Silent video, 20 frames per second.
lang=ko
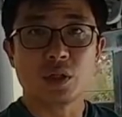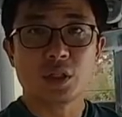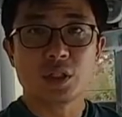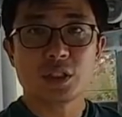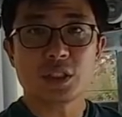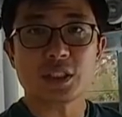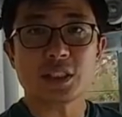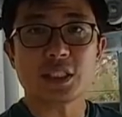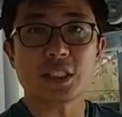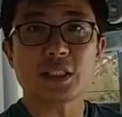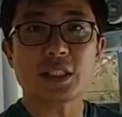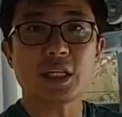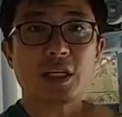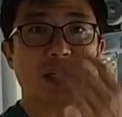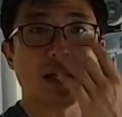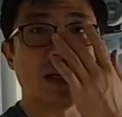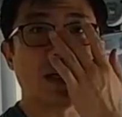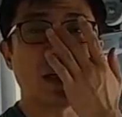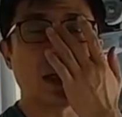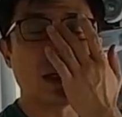실제
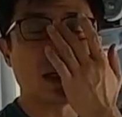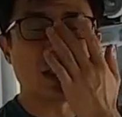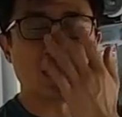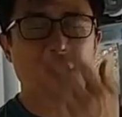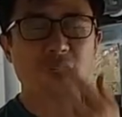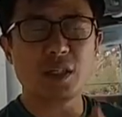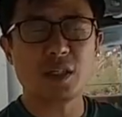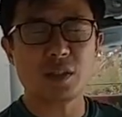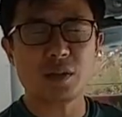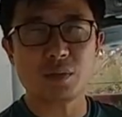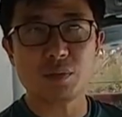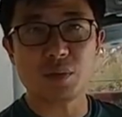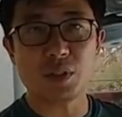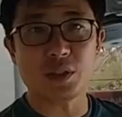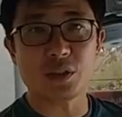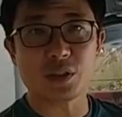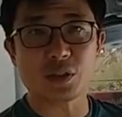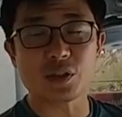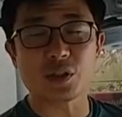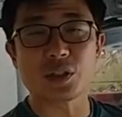
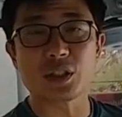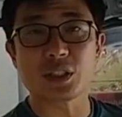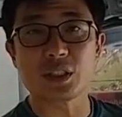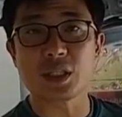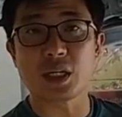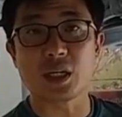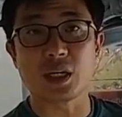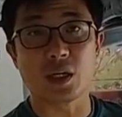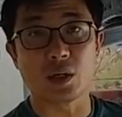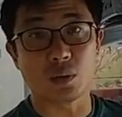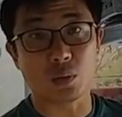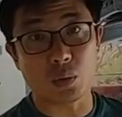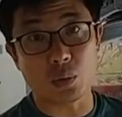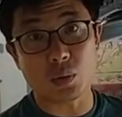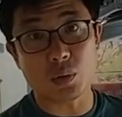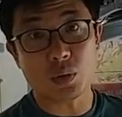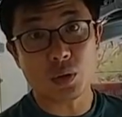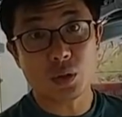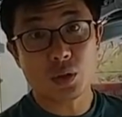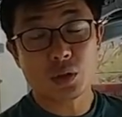체감이
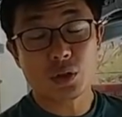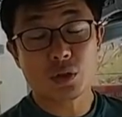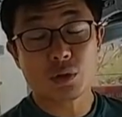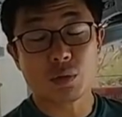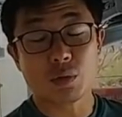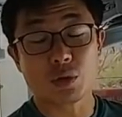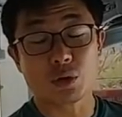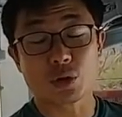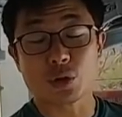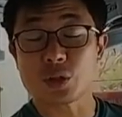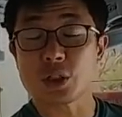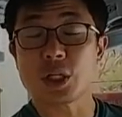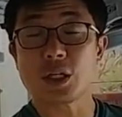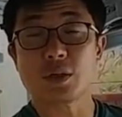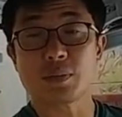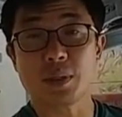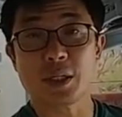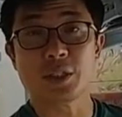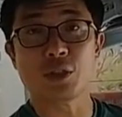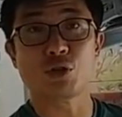느껴진다라고
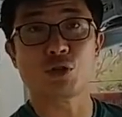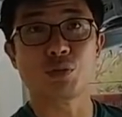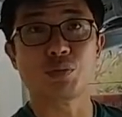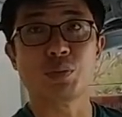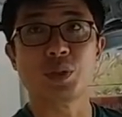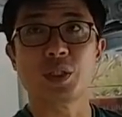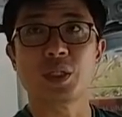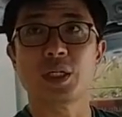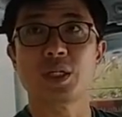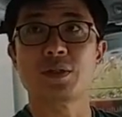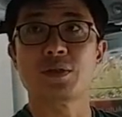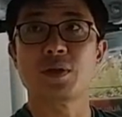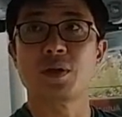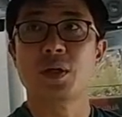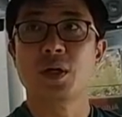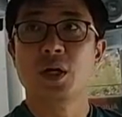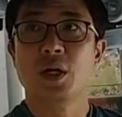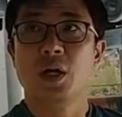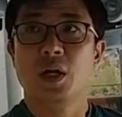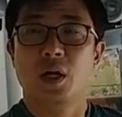전화를 많이 줍니다. 그래서
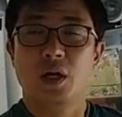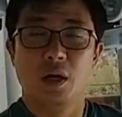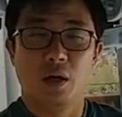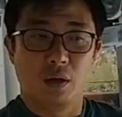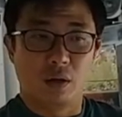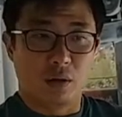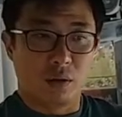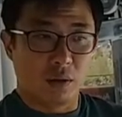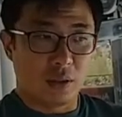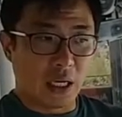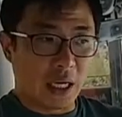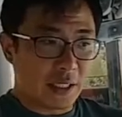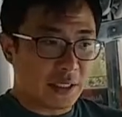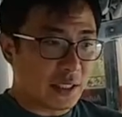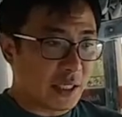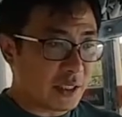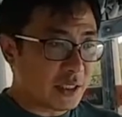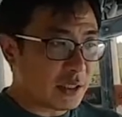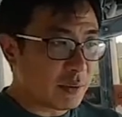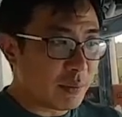
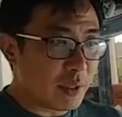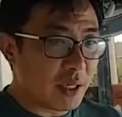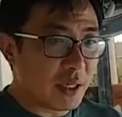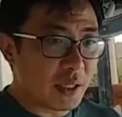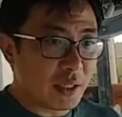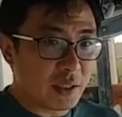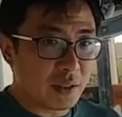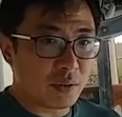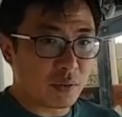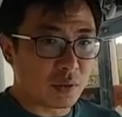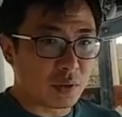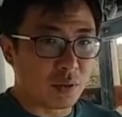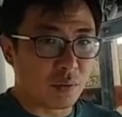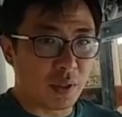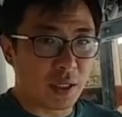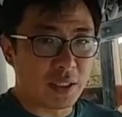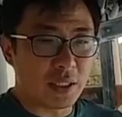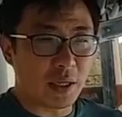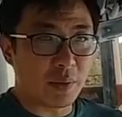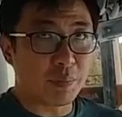아시겠지만 그
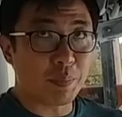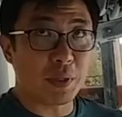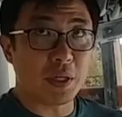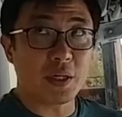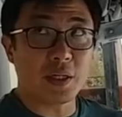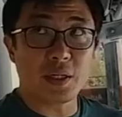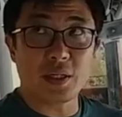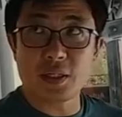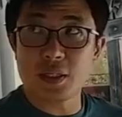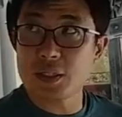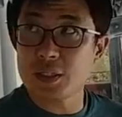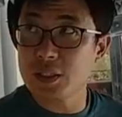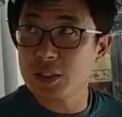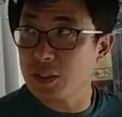환희아빠